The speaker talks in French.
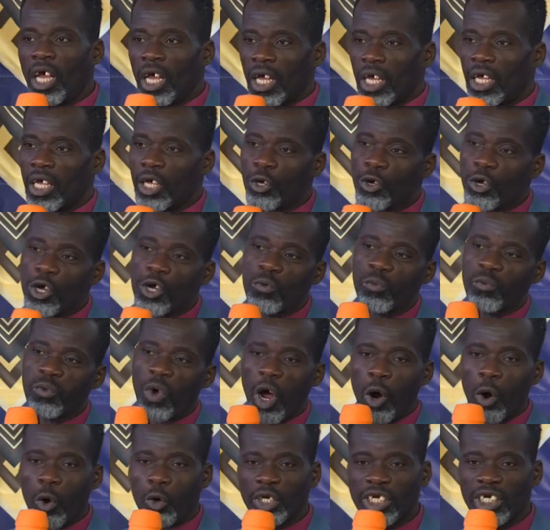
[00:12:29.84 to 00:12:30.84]
Et une
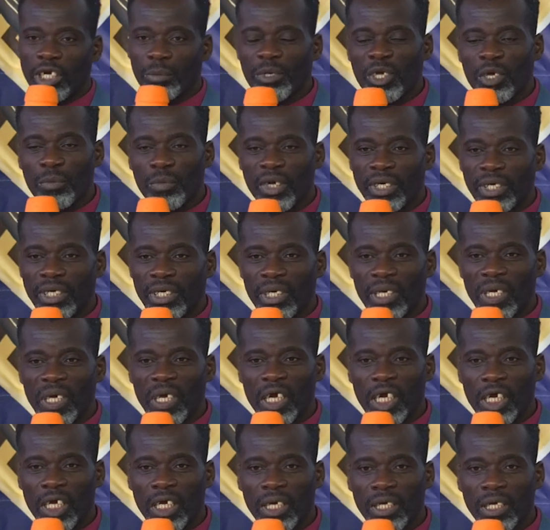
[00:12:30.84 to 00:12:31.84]
voix audible qui me
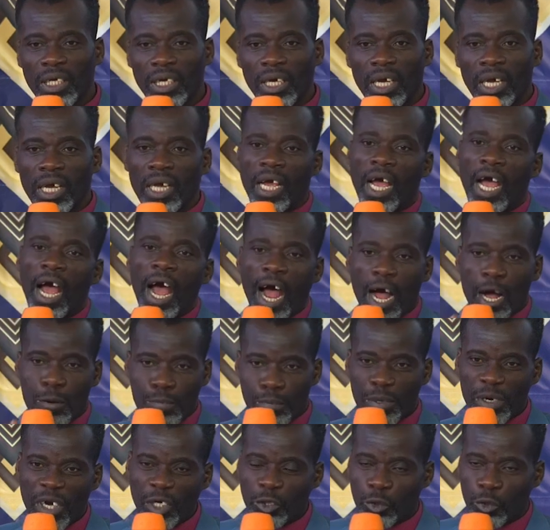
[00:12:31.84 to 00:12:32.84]
dit,
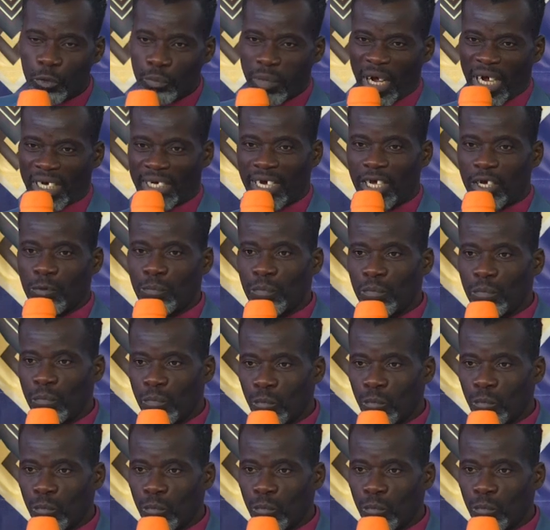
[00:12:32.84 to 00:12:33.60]
après ce baptême,